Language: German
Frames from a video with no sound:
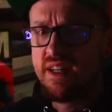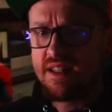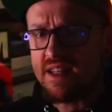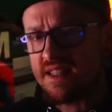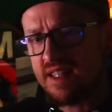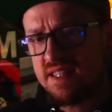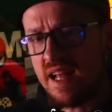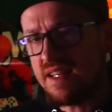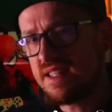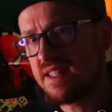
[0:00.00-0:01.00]
dass das
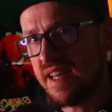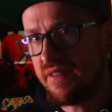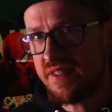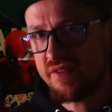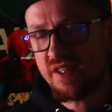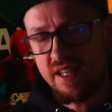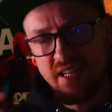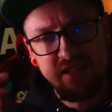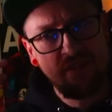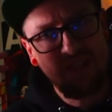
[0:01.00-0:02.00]
alles safe ist.
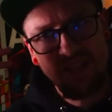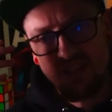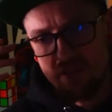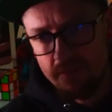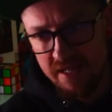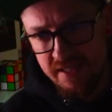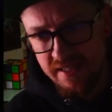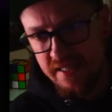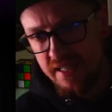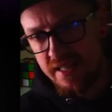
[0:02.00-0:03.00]
Vergleicht vielleicht nochmal
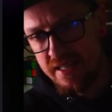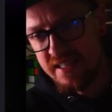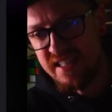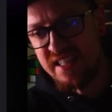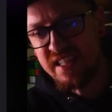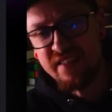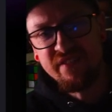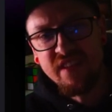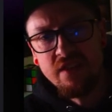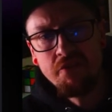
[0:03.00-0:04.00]
äh, die
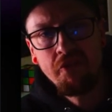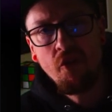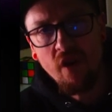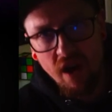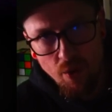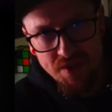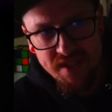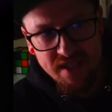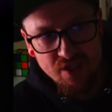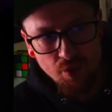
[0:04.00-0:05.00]

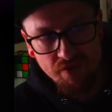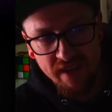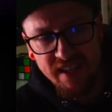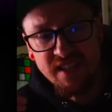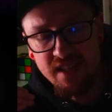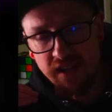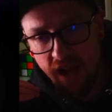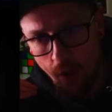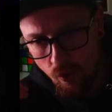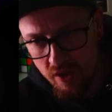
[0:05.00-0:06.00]
Gewinnvoraussetzungen, weil ich sage
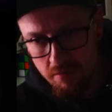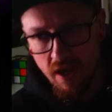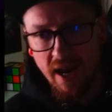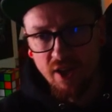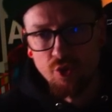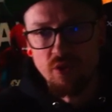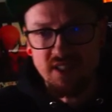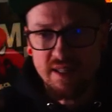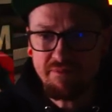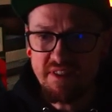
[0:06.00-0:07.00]
auch immer, Achtung,
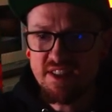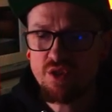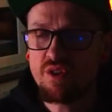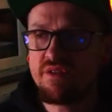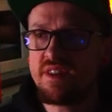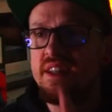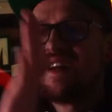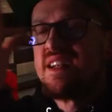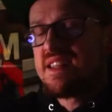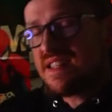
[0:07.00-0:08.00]
es gibt was zu gewinnen,
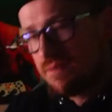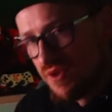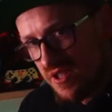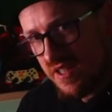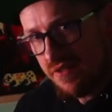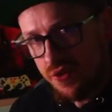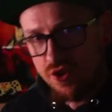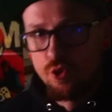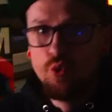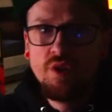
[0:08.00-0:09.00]
das müsst ihr dafür
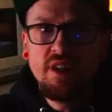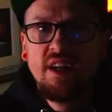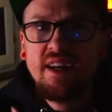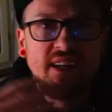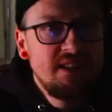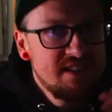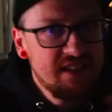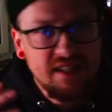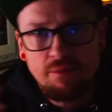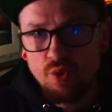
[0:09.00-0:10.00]
tun,
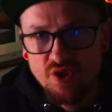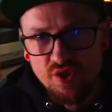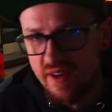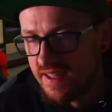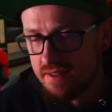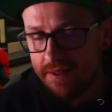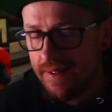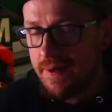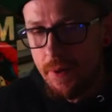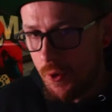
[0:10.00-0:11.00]
Instagram und so weiter.
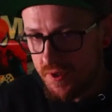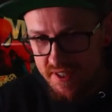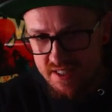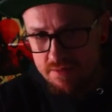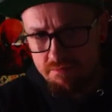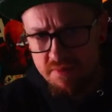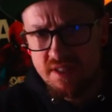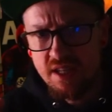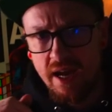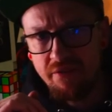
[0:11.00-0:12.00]
Und das ist
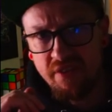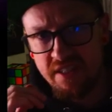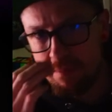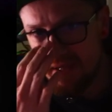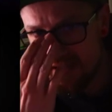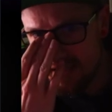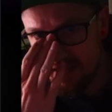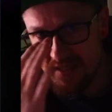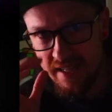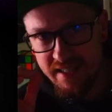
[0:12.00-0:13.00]
hier einfach nicht passiert.
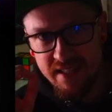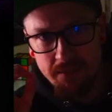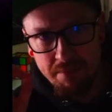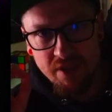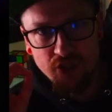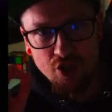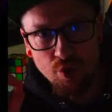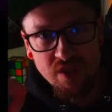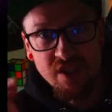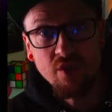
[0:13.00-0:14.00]
Seid da bitte
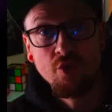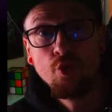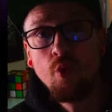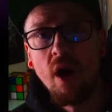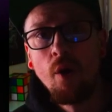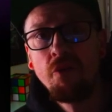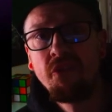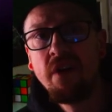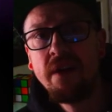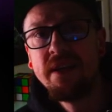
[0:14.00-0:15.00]
stutzig und nur auf
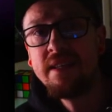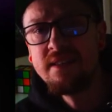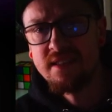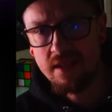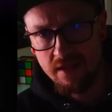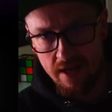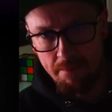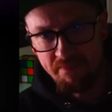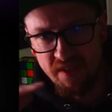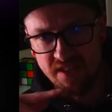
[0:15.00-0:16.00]

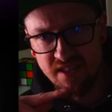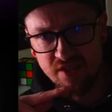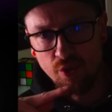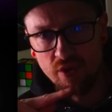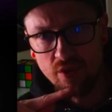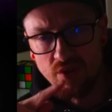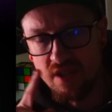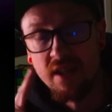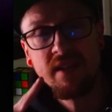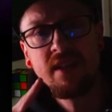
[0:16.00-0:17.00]
Instagram, das ist das Kuriose,
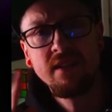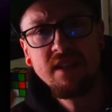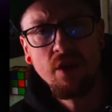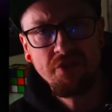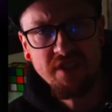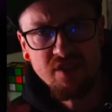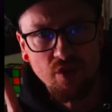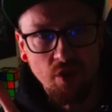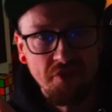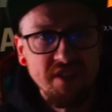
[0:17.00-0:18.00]
äh, nee, nicht auf
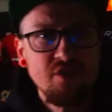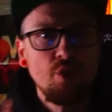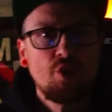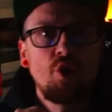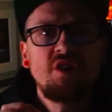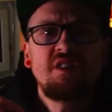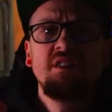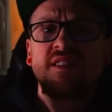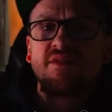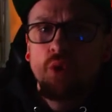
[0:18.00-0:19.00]
Discord. Auf Discord könntet ihr
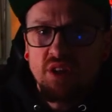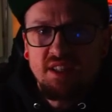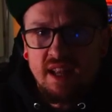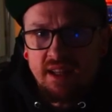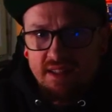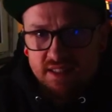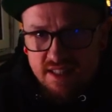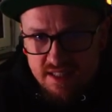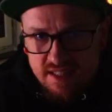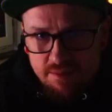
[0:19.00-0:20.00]
jetzt wirklich denken, dass
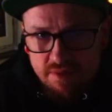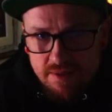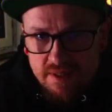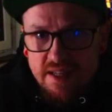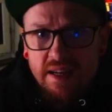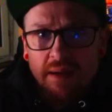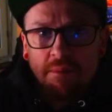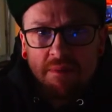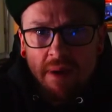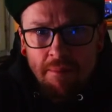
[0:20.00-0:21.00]
ich das bin.
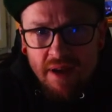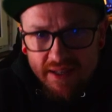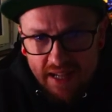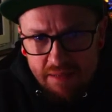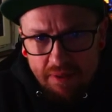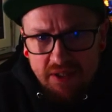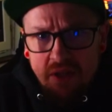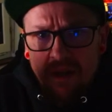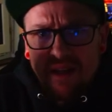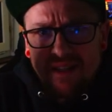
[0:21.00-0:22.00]
Mit meinem
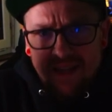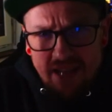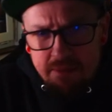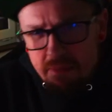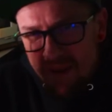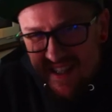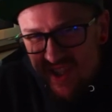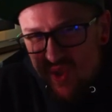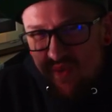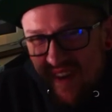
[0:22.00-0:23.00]
Kanalbanner, der Name passt
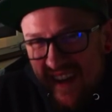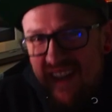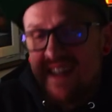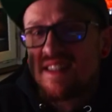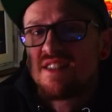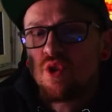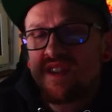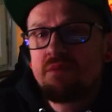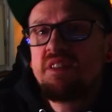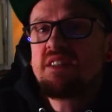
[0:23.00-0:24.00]
soweit. Es ist
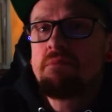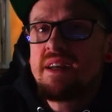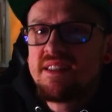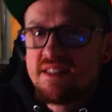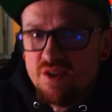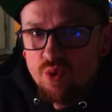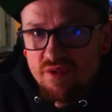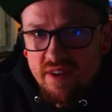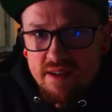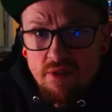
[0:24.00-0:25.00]
trotzdem nicht mein Discord,
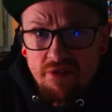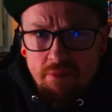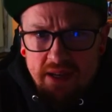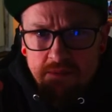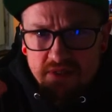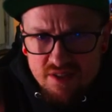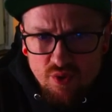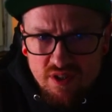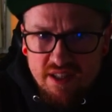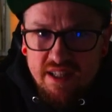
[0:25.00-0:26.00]
weil auf meinem
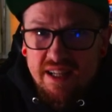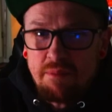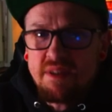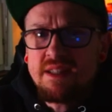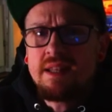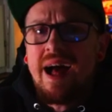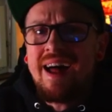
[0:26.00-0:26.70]
Discord-Kanal habe ich ein